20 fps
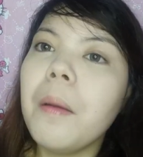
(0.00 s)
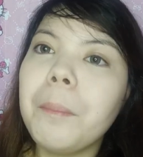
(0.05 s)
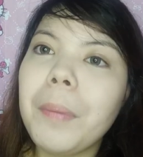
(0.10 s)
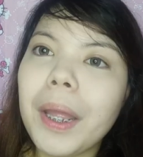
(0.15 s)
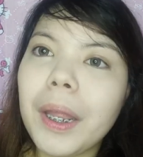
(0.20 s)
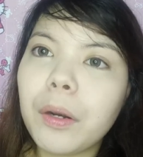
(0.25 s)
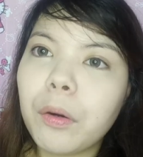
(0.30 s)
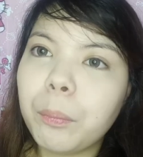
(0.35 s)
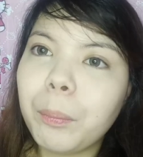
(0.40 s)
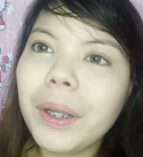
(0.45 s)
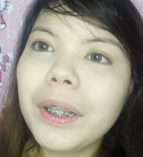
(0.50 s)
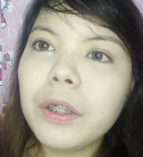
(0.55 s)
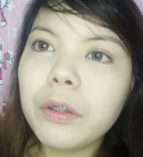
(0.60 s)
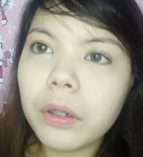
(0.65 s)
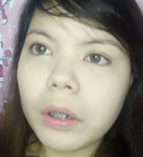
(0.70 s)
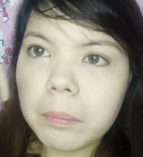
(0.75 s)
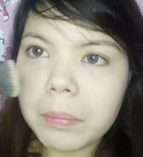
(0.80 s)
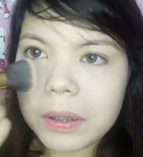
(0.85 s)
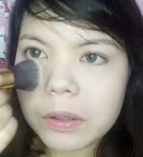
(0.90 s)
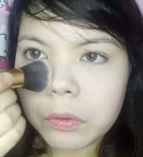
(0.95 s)
Pero, pwede
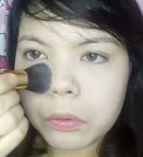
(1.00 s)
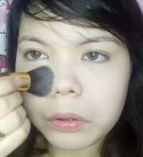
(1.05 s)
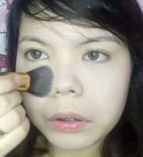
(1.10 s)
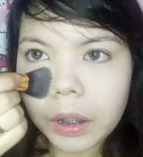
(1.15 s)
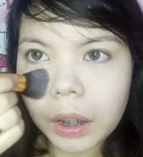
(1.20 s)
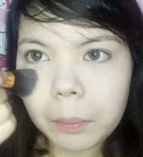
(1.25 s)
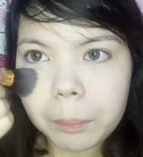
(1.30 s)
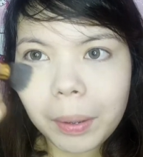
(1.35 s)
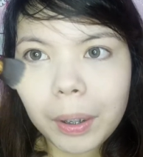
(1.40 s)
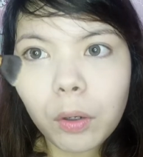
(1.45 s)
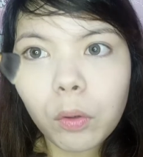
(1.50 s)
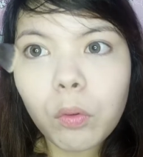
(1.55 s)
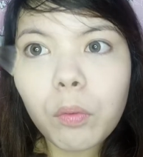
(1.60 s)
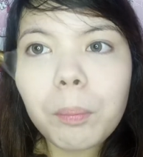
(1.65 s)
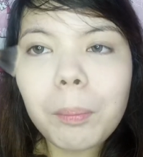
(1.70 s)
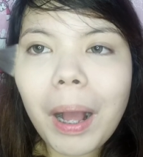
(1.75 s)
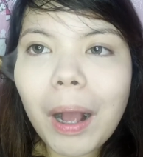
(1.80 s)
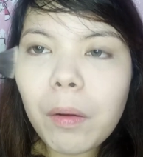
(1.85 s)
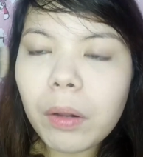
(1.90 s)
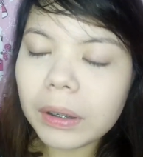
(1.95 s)
nyo naman sundin. Pero
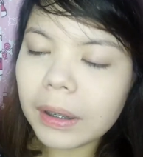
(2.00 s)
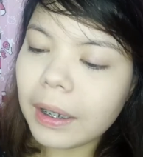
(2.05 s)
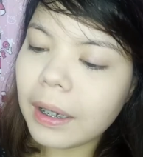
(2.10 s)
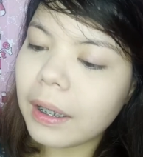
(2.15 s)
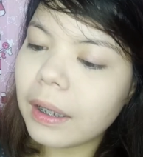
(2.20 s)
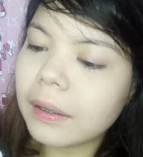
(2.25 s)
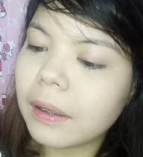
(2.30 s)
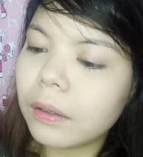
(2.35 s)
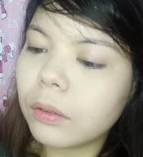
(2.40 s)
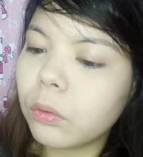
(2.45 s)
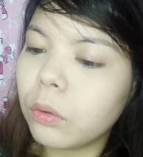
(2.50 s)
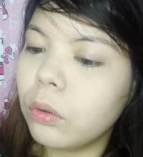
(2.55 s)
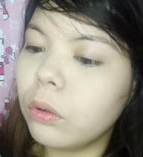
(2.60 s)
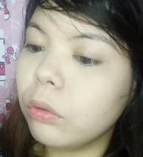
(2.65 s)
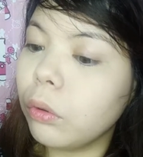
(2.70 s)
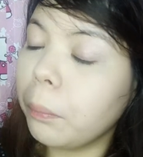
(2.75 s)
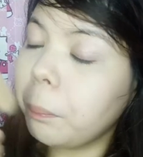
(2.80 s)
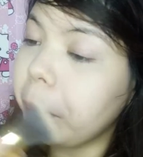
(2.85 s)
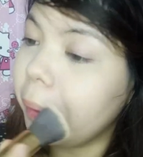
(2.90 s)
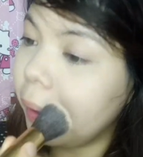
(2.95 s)
kung bawal talaga sa school nyo,